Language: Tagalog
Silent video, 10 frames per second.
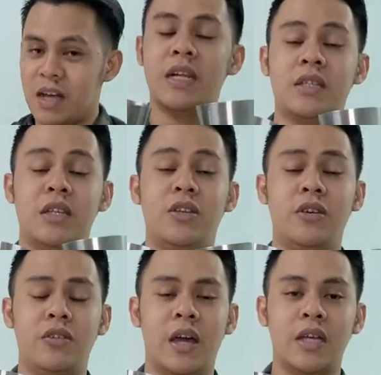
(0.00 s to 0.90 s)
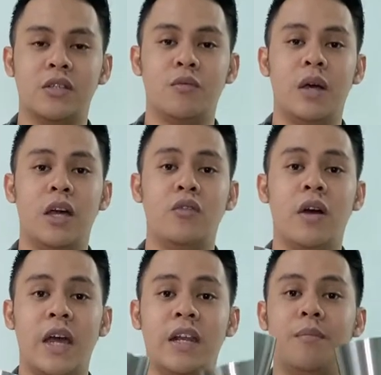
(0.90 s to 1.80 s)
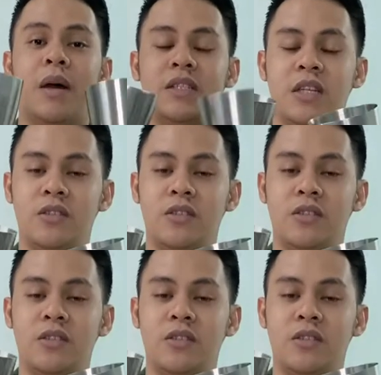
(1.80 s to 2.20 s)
Kasi nyo guys kung anong kaya ng budget